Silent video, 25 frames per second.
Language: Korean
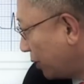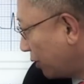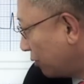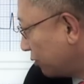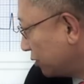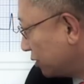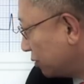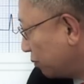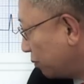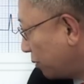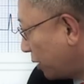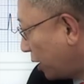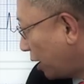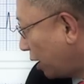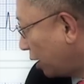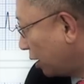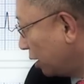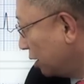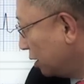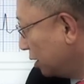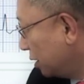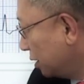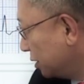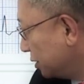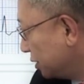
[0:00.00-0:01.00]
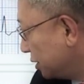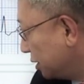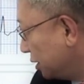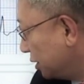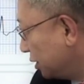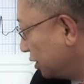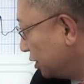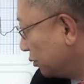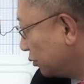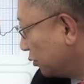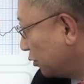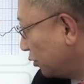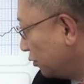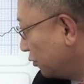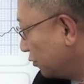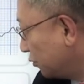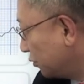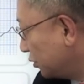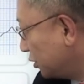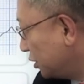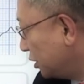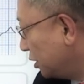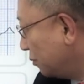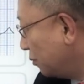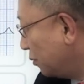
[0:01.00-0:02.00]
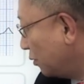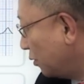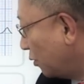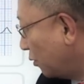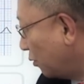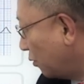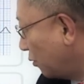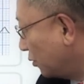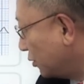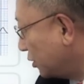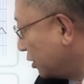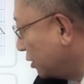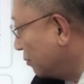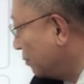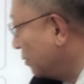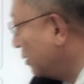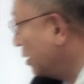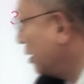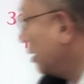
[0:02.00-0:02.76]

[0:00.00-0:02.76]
150, 100, 75, 60, 50.